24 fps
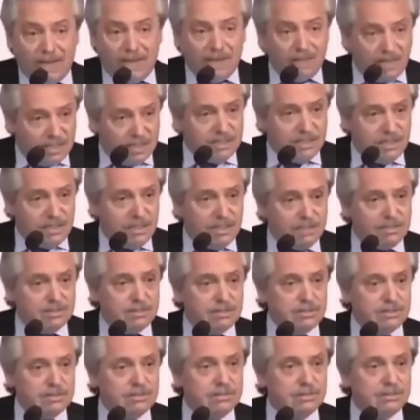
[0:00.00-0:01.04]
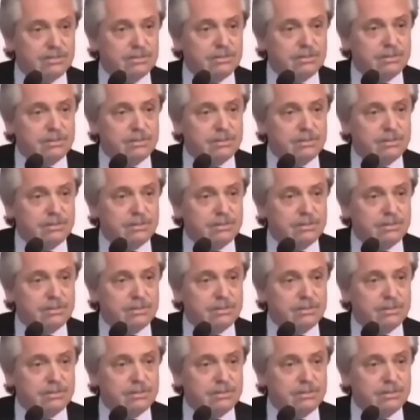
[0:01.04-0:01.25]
todo marketing eso.